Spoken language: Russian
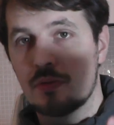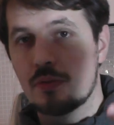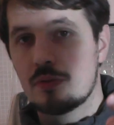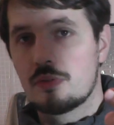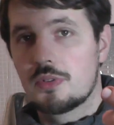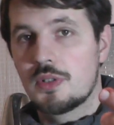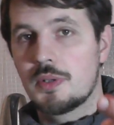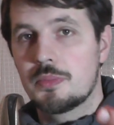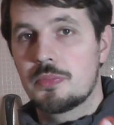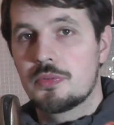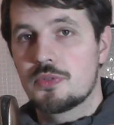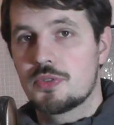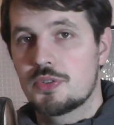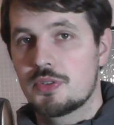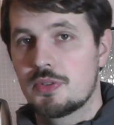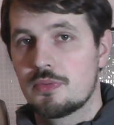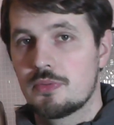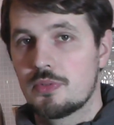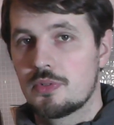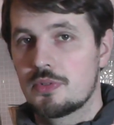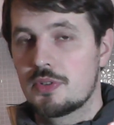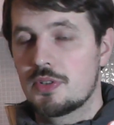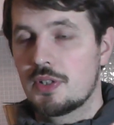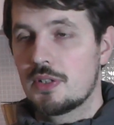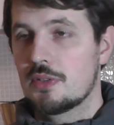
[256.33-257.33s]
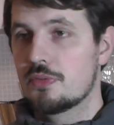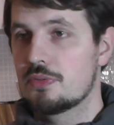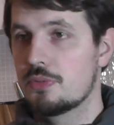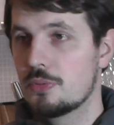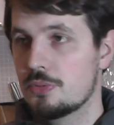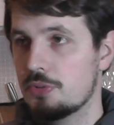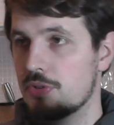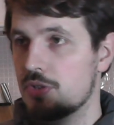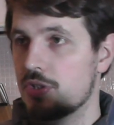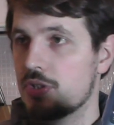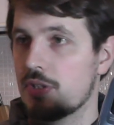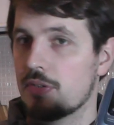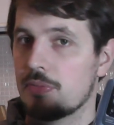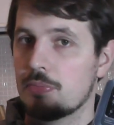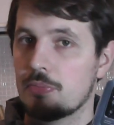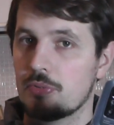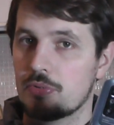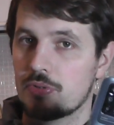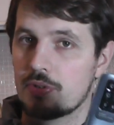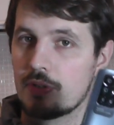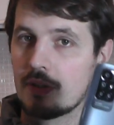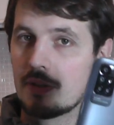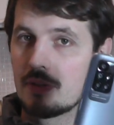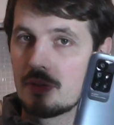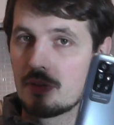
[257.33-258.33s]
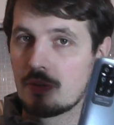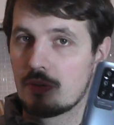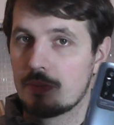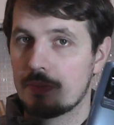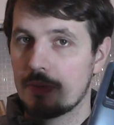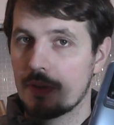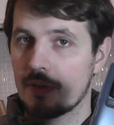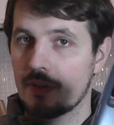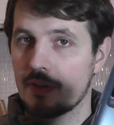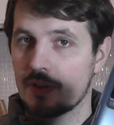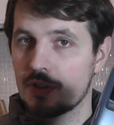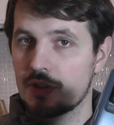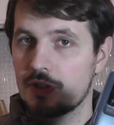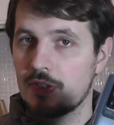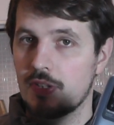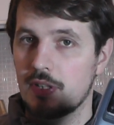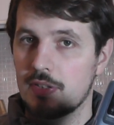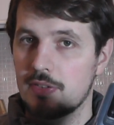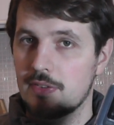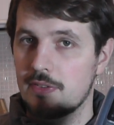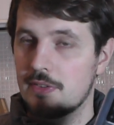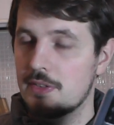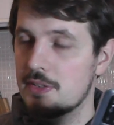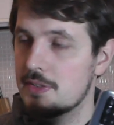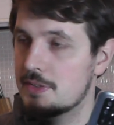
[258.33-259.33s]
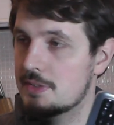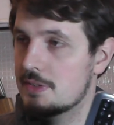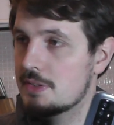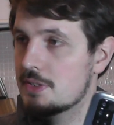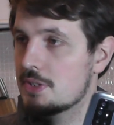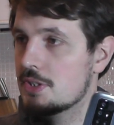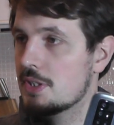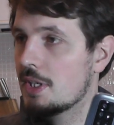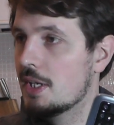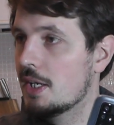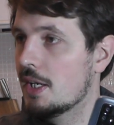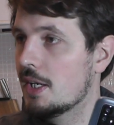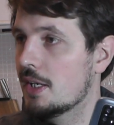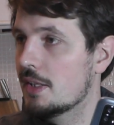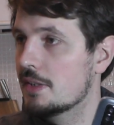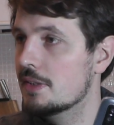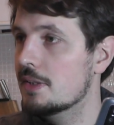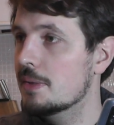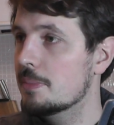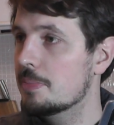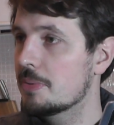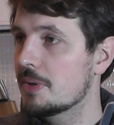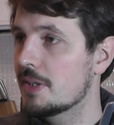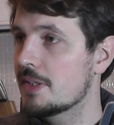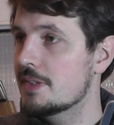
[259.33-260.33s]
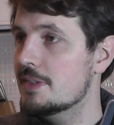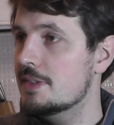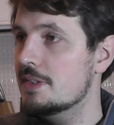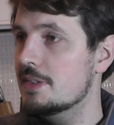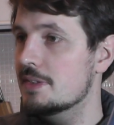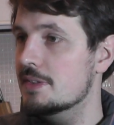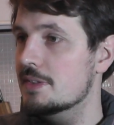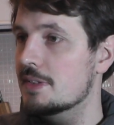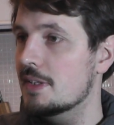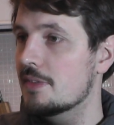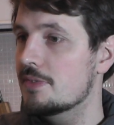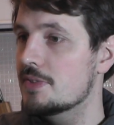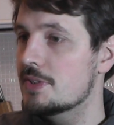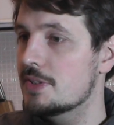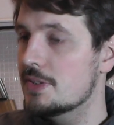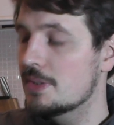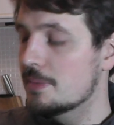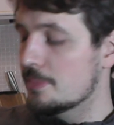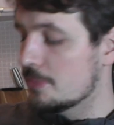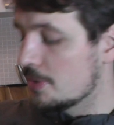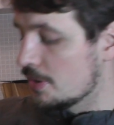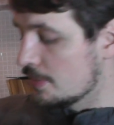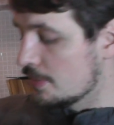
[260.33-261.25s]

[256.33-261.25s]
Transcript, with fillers: Ну, допустим, вот телефон сейчас можно купить за 16 тысяч, доплатить совсем